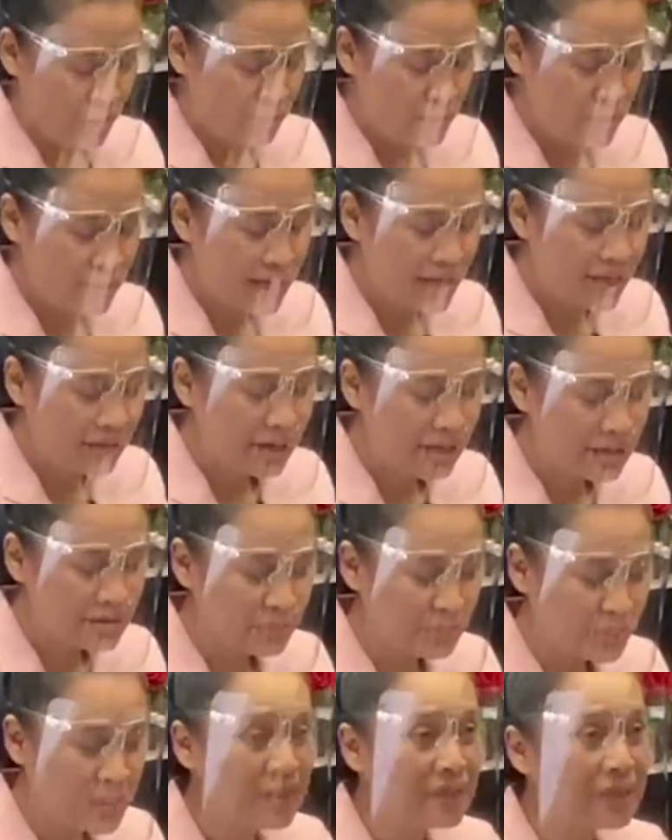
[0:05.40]
นิเทศราช
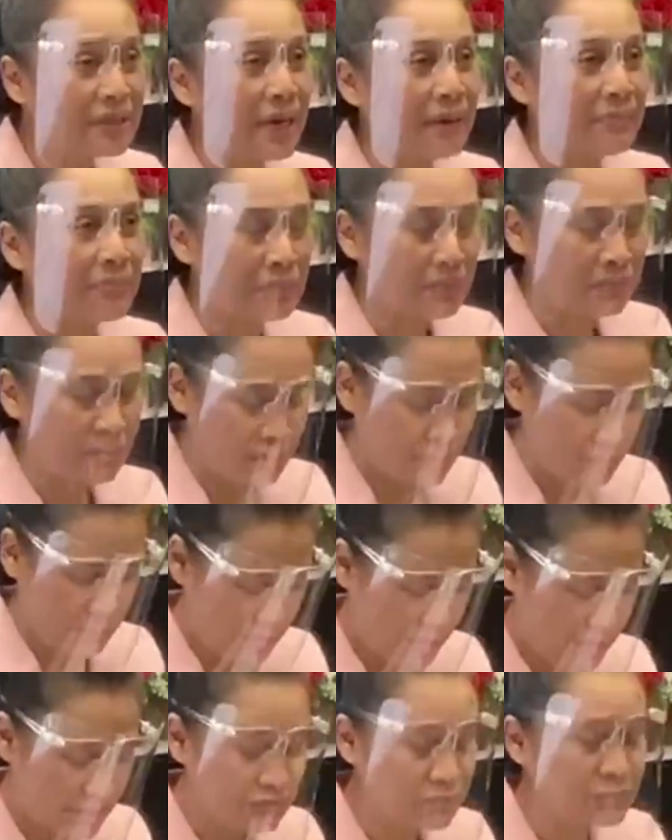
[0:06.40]
พฤกษ์กับ
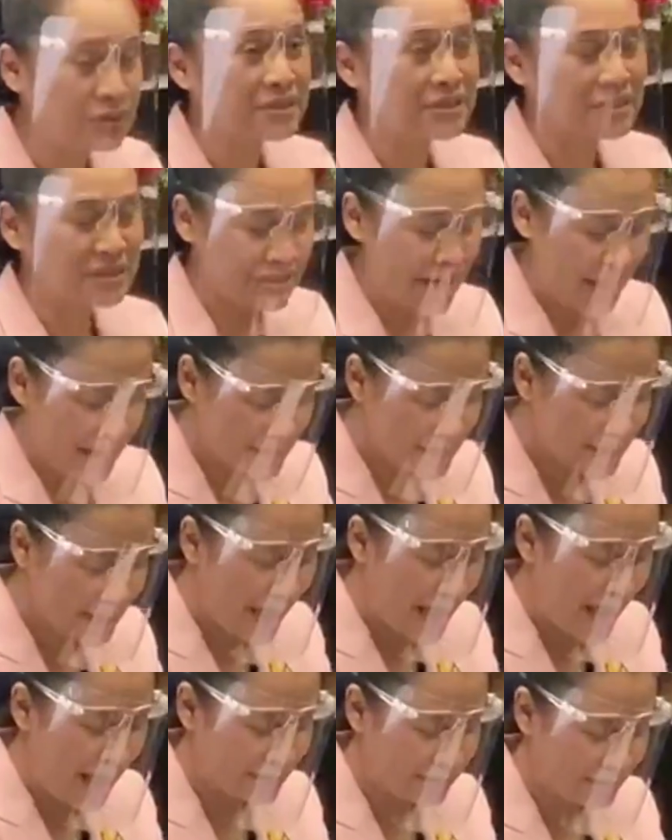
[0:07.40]
กระทรวงศึกษาธิ
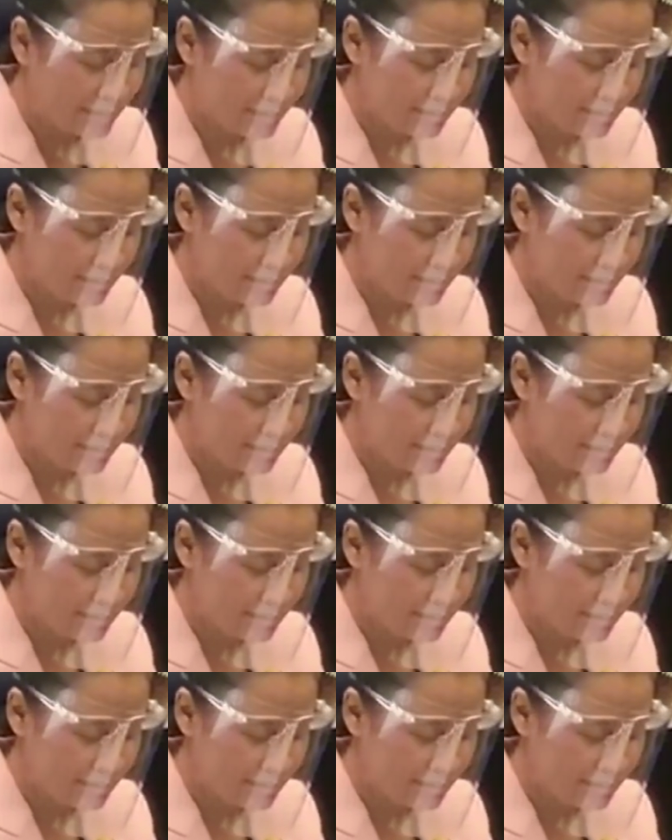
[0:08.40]
การ